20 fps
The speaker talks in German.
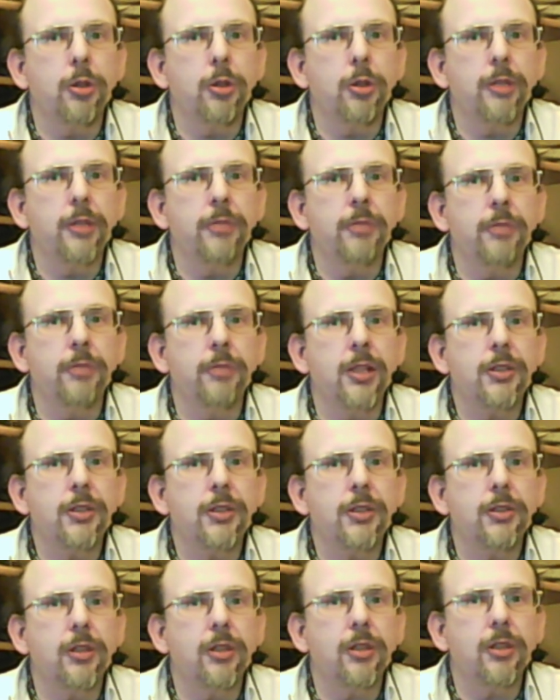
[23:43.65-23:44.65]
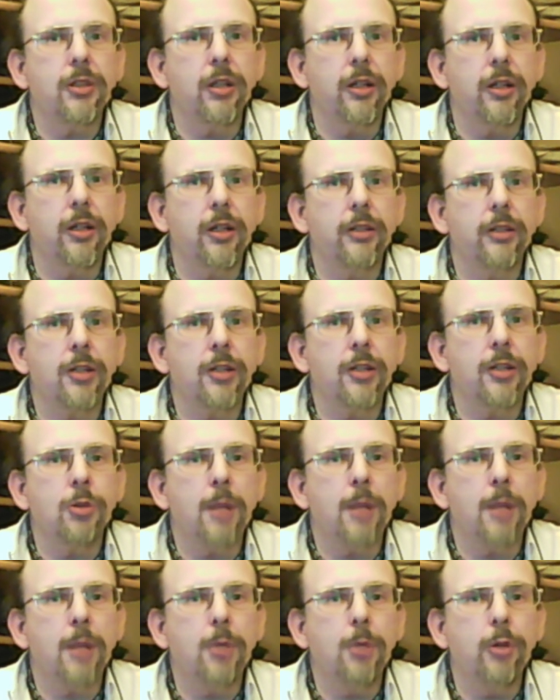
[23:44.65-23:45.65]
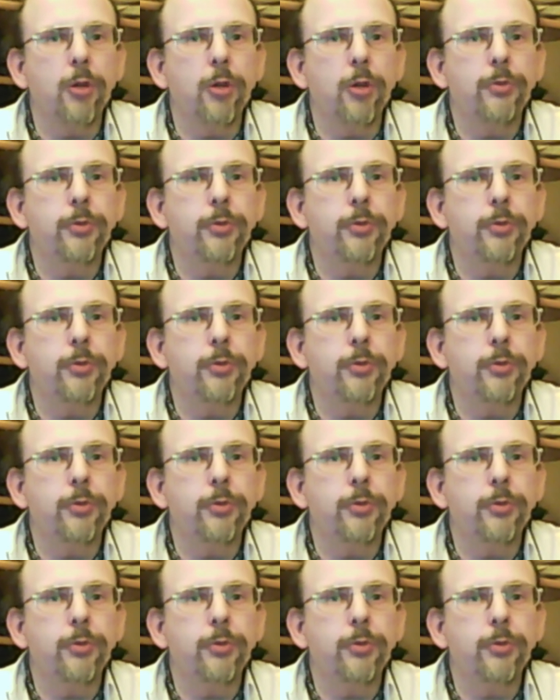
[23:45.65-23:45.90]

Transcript: wie das äh, da so abläuft.